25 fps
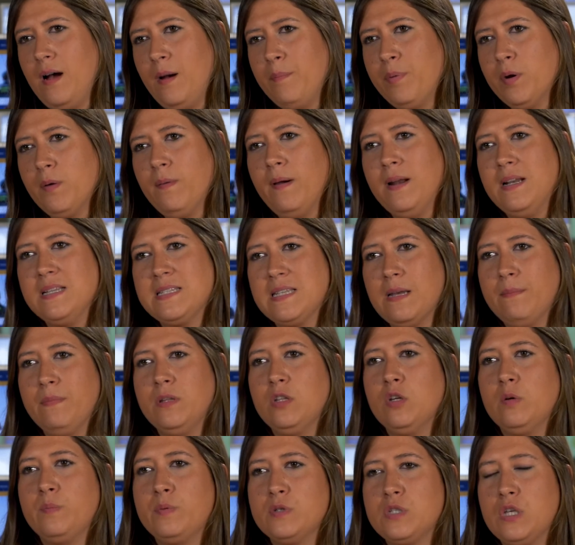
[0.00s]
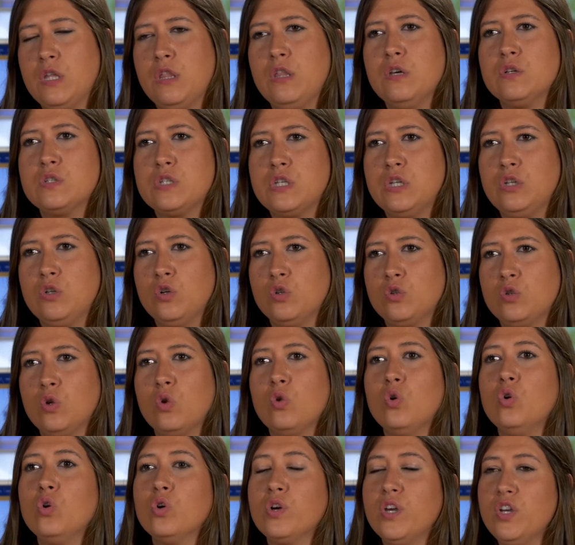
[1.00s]
aprobar el examen de oposición, sino
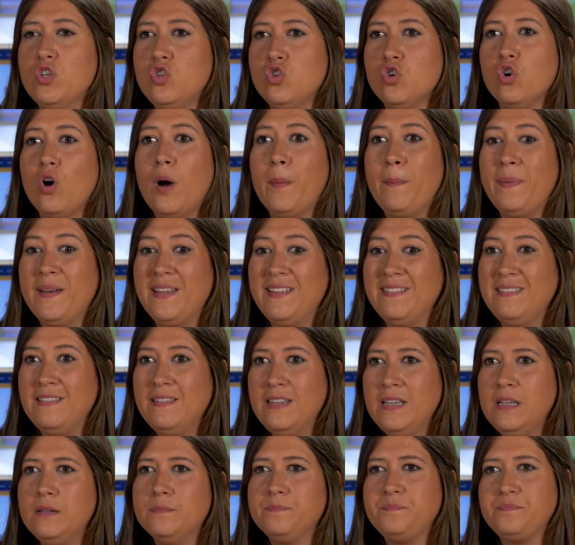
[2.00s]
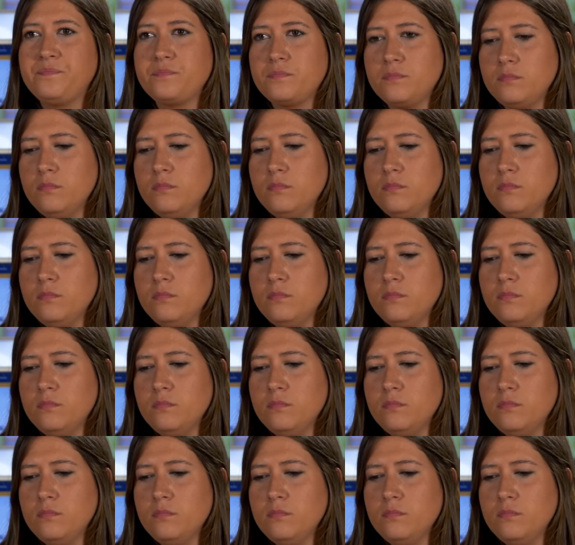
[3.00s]
todo lo que yo aprendí,